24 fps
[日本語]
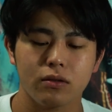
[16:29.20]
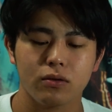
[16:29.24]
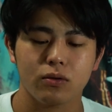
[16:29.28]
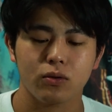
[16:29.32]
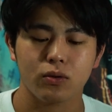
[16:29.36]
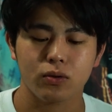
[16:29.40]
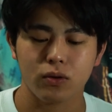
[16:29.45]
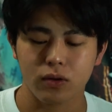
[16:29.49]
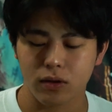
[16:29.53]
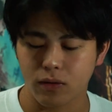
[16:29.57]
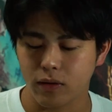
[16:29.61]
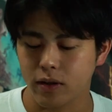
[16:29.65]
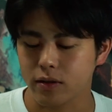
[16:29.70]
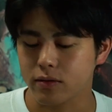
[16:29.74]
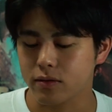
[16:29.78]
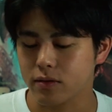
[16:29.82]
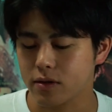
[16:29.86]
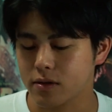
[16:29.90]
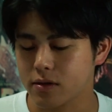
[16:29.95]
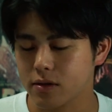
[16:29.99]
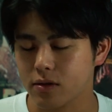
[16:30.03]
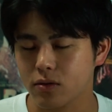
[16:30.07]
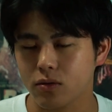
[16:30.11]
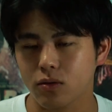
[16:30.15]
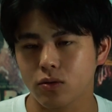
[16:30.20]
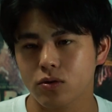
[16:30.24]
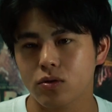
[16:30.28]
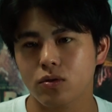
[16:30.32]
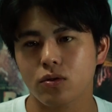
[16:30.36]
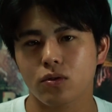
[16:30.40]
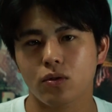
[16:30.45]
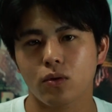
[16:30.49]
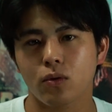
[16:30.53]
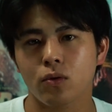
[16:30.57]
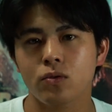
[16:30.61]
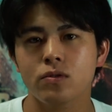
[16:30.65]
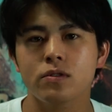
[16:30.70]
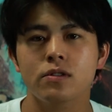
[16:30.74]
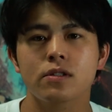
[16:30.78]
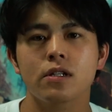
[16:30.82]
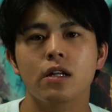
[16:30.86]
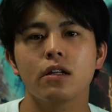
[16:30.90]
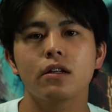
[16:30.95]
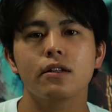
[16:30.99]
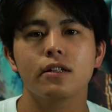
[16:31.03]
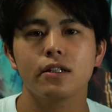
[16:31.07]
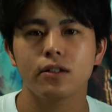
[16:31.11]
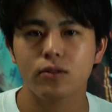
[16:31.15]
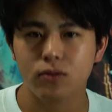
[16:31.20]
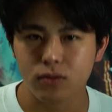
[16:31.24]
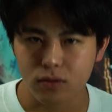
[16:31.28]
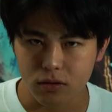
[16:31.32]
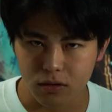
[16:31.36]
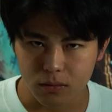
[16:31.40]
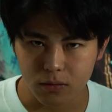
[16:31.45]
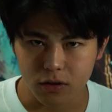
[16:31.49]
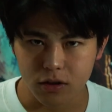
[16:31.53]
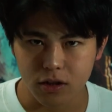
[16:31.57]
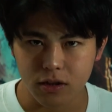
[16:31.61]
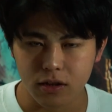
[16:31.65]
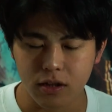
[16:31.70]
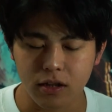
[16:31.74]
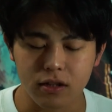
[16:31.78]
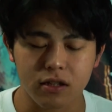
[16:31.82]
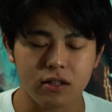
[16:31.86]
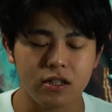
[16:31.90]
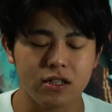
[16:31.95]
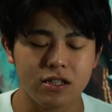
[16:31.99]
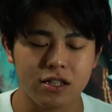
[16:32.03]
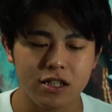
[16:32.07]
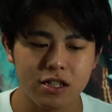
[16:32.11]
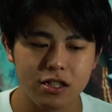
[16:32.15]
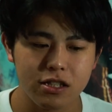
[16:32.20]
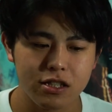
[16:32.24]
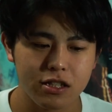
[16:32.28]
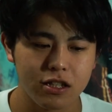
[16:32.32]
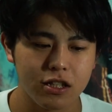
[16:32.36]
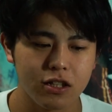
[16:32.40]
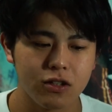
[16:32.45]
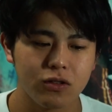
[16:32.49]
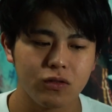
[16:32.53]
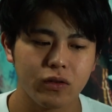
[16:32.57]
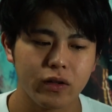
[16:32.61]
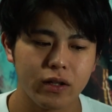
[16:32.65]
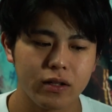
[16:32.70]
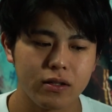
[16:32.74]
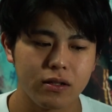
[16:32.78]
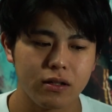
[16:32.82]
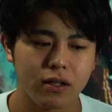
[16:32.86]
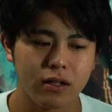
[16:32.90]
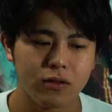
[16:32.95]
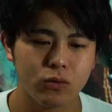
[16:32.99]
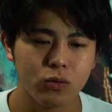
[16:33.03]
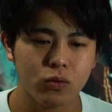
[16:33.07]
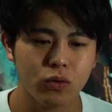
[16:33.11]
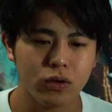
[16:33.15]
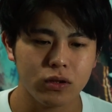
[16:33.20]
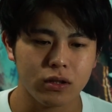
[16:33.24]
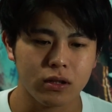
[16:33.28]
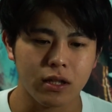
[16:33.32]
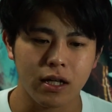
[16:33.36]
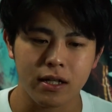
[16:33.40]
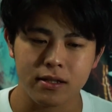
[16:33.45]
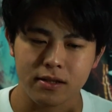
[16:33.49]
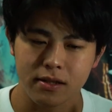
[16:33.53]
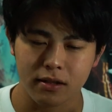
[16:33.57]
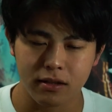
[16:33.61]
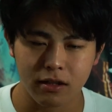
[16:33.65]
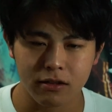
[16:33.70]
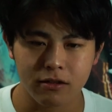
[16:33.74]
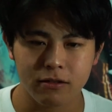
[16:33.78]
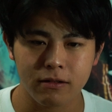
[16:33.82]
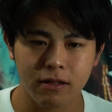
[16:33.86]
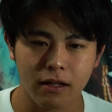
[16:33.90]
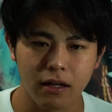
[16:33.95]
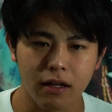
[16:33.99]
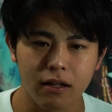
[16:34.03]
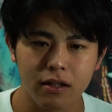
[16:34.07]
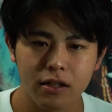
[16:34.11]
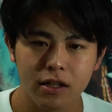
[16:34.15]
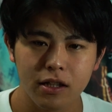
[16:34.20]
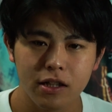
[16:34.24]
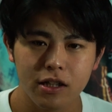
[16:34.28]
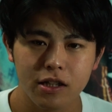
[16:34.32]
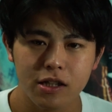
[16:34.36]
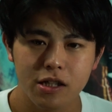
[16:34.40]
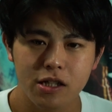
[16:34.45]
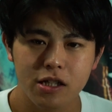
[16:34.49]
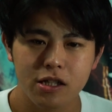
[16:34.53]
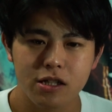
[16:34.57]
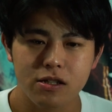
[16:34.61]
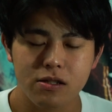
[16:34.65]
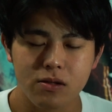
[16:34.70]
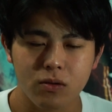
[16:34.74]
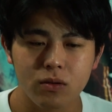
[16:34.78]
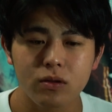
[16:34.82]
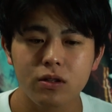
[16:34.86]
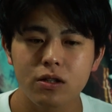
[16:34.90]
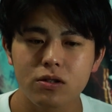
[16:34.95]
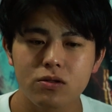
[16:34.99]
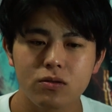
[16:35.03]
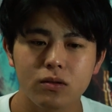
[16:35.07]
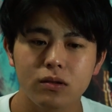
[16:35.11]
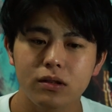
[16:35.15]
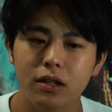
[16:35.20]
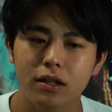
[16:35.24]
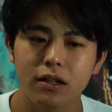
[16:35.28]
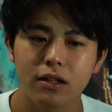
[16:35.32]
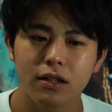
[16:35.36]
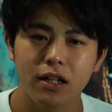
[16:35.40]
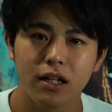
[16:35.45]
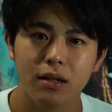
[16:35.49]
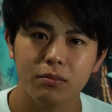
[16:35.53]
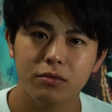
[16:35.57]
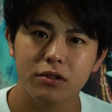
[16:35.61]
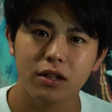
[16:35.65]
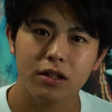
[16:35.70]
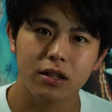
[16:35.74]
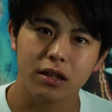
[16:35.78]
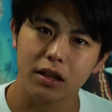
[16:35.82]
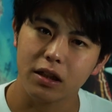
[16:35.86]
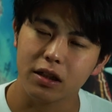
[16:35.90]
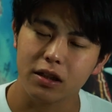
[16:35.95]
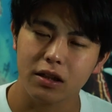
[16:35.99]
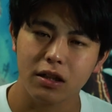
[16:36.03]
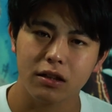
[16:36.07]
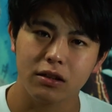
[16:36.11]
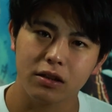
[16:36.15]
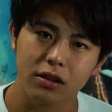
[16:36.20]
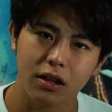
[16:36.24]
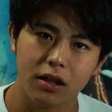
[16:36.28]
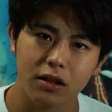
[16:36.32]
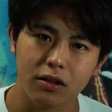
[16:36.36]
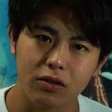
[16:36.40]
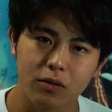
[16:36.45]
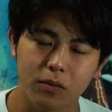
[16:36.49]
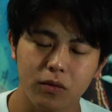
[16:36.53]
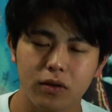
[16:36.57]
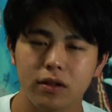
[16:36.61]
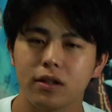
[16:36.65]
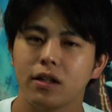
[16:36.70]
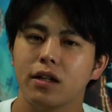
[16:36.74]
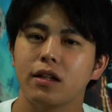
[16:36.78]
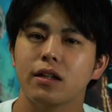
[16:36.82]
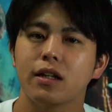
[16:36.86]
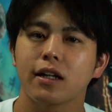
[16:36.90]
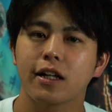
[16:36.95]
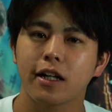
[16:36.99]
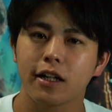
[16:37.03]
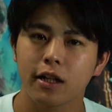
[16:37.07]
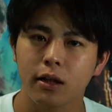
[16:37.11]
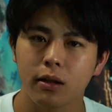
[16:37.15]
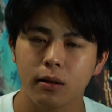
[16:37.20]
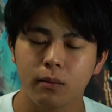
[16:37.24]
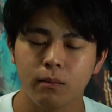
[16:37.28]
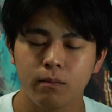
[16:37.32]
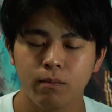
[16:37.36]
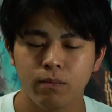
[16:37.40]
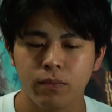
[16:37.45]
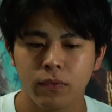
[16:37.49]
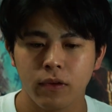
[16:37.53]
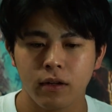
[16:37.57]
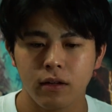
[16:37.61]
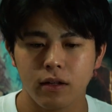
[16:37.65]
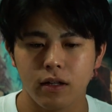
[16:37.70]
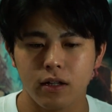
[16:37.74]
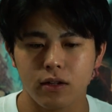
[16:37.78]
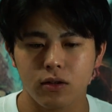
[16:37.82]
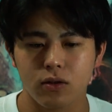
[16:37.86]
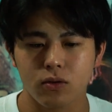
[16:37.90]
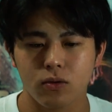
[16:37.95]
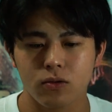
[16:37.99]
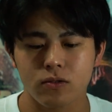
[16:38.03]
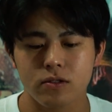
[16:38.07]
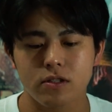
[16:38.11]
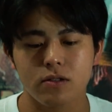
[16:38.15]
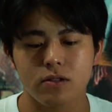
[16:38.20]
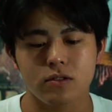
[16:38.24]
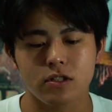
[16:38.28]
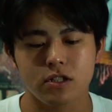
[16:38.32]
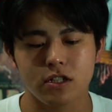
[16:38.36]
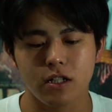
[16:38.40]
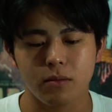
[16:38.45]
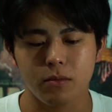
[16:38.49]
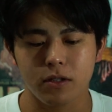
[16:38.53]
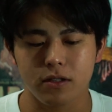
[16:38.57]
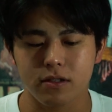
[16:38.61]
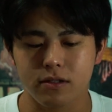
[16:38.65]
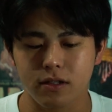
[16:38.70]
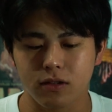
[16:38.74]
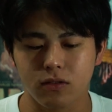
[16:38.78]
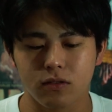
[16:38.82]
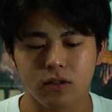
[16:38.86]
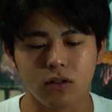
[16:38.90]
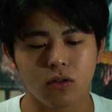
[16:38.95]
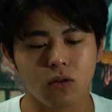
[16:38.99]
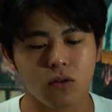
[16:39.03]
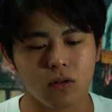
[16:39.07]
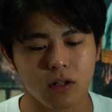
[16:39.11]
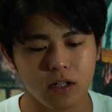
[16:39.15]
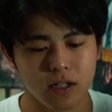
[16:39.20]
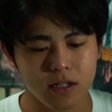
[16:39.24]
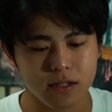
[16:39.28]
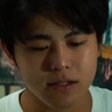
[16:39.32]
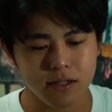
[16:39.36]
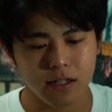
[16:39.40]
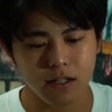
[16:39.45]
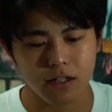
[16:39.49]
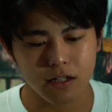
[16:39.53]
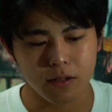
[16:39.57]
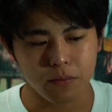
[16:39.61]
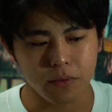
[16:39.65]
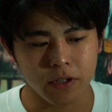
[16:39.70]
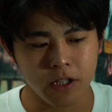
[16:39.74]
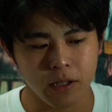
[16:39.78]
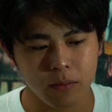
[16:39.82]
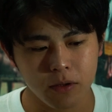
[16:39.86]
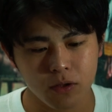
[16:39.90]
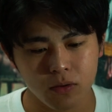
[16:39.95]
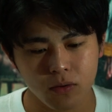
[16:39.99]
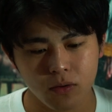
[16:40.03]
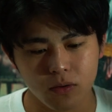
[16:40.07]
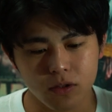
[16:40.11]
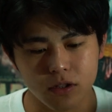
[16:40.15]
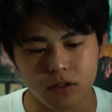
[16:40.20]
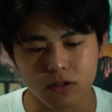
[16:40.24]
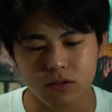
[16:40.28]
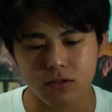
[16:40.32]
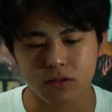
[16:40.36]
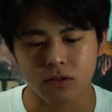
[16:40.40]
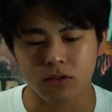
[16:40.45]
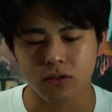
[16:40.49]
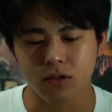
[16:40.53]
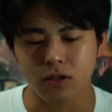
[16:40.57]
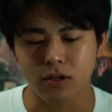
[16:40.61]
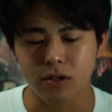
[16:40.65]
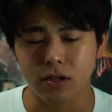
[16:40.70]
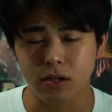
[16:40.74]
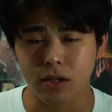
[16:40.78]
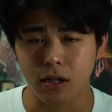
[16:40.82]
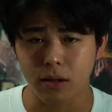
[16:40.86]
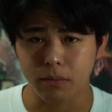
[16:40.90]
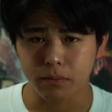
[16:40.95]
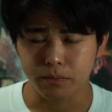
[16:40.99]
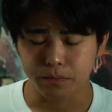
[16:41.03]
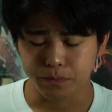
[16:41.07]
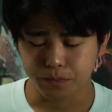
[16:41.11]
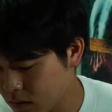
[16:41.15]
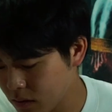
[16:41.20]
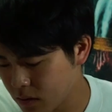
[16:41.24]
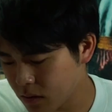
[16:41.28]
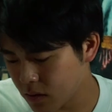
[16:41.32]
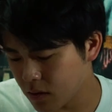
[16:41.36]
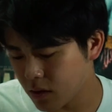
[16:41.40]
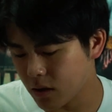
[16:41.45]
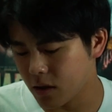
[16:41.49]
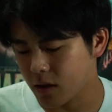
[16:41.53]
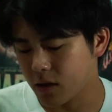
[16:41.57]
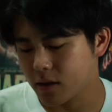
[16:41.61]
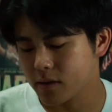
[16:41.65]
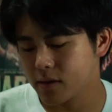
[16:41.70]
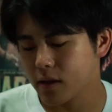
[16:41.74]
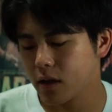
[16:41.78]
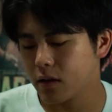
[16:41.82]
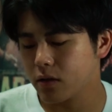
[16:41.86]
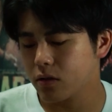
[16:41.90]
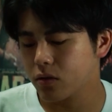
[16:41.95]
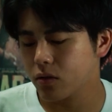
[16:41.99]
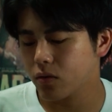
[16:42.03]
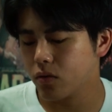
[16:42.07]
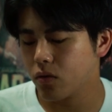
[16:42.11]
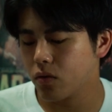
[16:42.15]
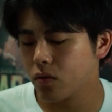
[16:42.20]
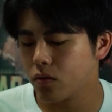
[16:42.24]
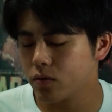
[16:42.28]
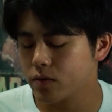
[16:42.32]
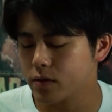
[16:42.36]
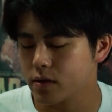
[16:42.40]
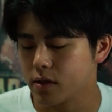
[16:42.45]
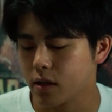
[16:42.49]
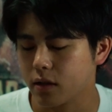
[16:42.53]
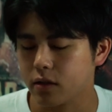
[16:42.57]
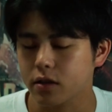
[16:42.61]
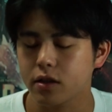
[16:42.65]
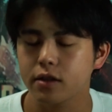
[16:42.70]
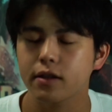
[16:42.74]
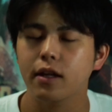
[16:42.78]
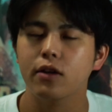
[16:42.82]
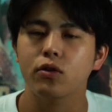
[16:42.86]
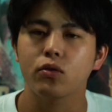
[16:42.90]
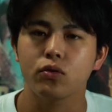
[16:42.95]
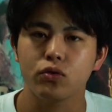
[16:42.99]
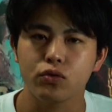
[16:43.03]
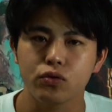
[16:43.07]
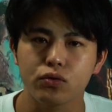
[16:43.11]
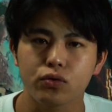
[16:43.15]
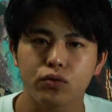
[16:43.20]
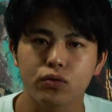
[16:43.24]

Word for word: ことではあるんですけどちょっと温泉に行こうと思ってだって一日きっと動いて汗だくでそんな状態でライブなんて行きたくないと思っていたから、えっと温を調べてたのでこっからさらに南の方にグーッと行ってえー、山王温泉北の湯